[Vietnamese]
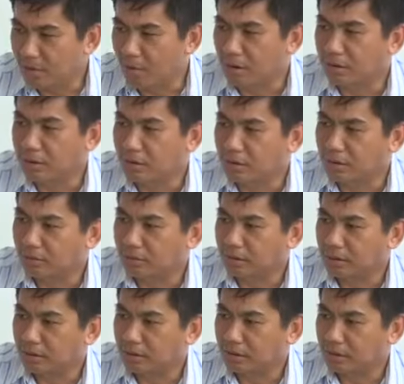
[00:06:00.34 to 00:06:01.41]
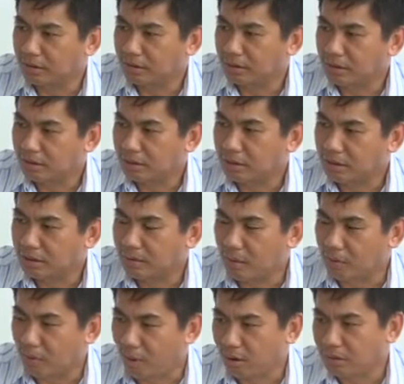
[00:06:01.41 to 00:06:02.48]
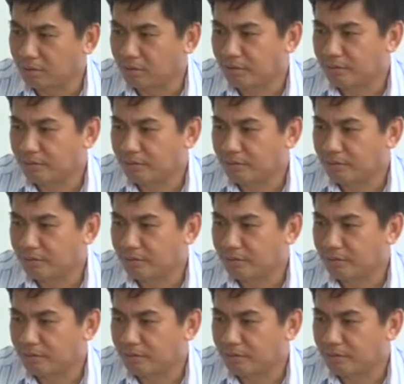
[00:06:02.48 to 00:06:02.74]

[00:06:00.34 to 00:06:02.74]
vi khuẩn vô trong cái cái bầu noãn